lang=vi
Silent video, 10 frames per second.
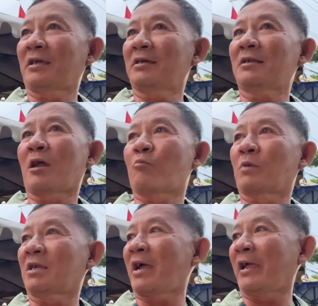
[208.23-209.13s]
thấy cái lòng
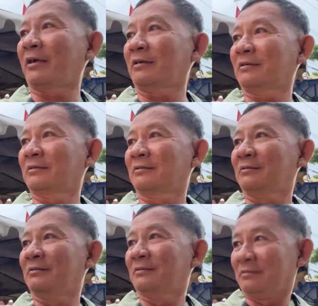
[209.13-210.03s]
mình an á
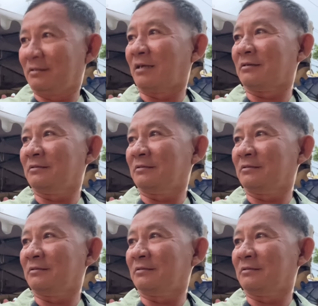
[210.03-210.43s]
an ha dạ.